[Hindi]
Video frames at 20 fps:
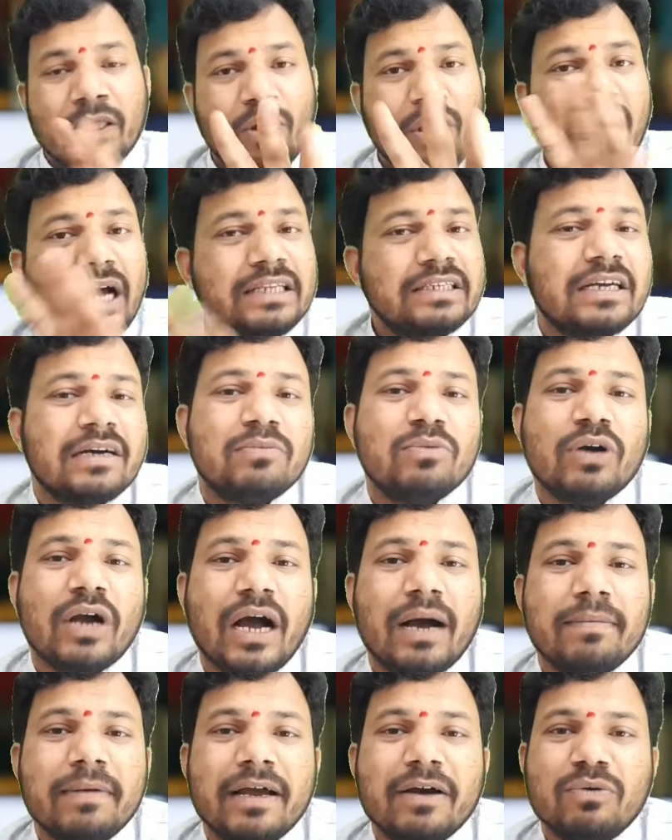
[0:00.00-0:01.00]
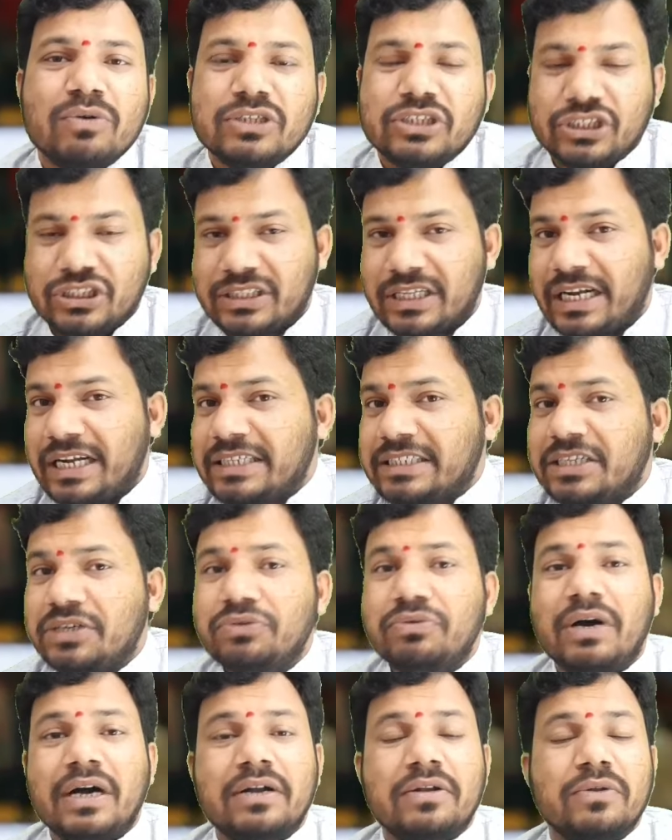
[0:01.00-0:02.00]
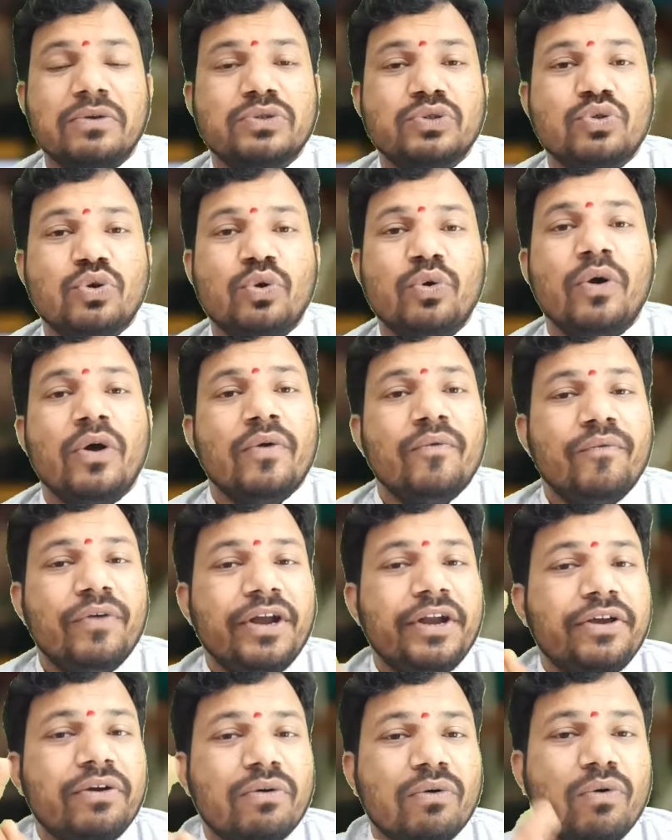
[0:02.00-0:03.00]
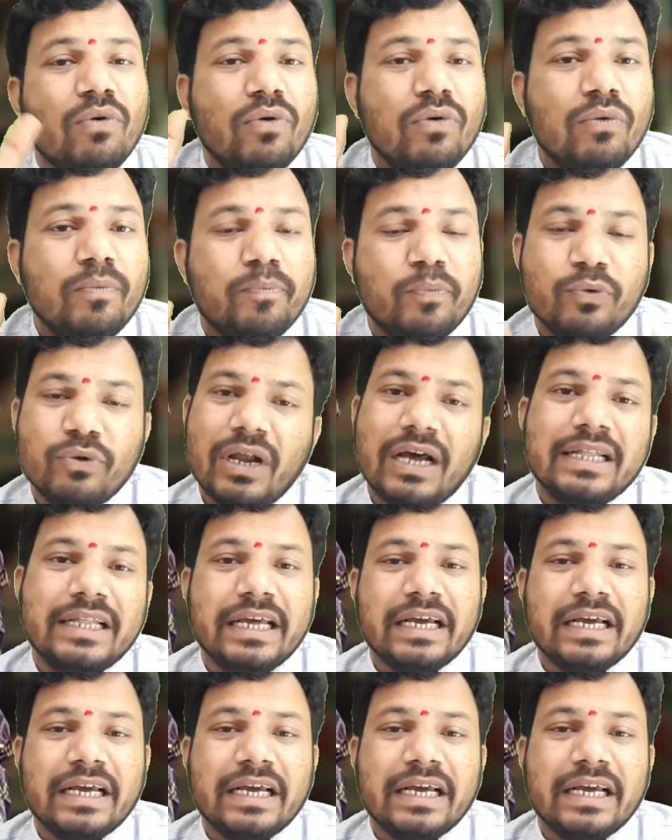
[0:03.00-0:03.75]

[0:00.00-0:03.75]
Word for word: तो आज का मुकाबला कुछ इस तरह से हुआ दोस्तों वीडियो को पूरा